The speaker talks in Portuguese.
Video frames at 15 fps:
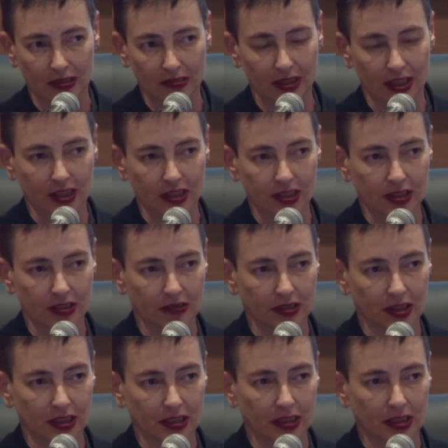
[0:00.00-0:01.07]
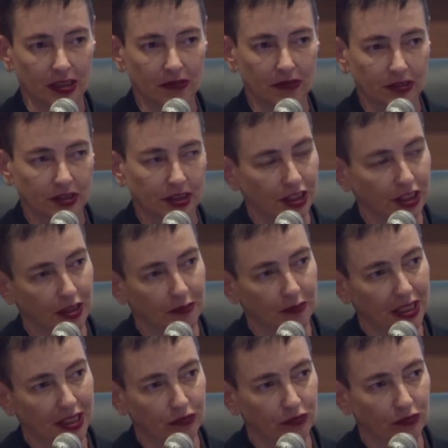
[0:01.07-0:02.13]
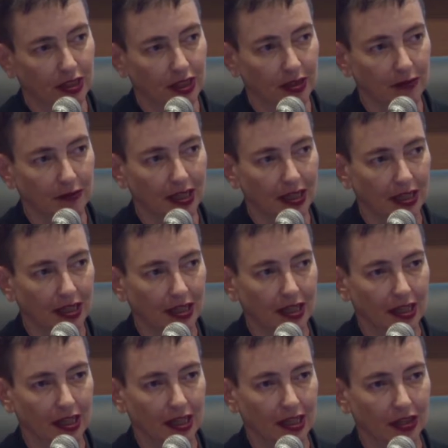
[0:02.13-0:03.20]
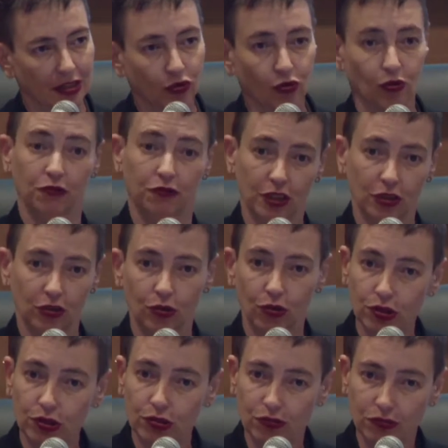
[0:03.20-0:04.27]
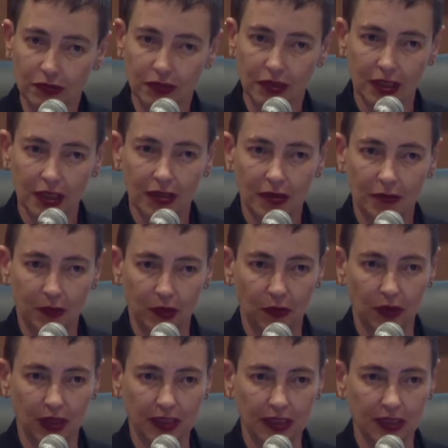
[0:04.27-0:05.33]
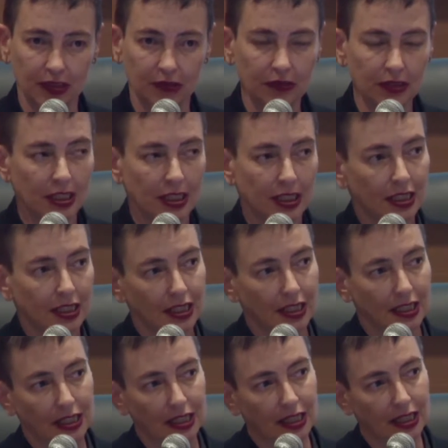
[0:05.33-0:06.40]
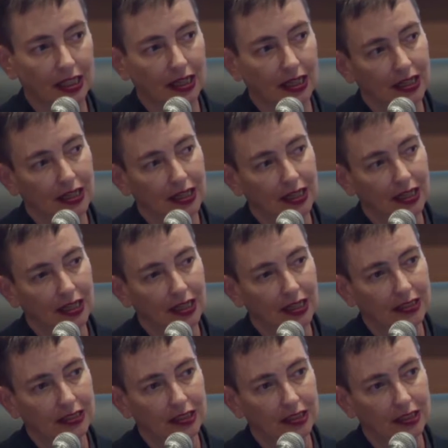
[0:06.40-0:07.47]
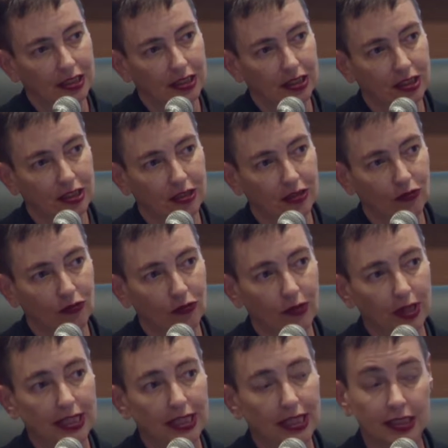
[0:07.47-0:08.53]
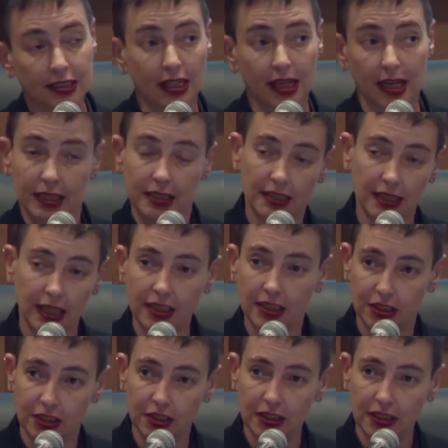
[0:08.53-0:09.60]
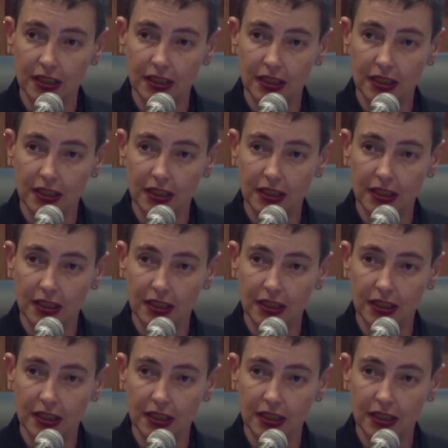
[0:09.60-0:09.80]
Eu acredito que esse não seja mais um tema é, novedoso para o Brasil e uh, existe um interesse crescente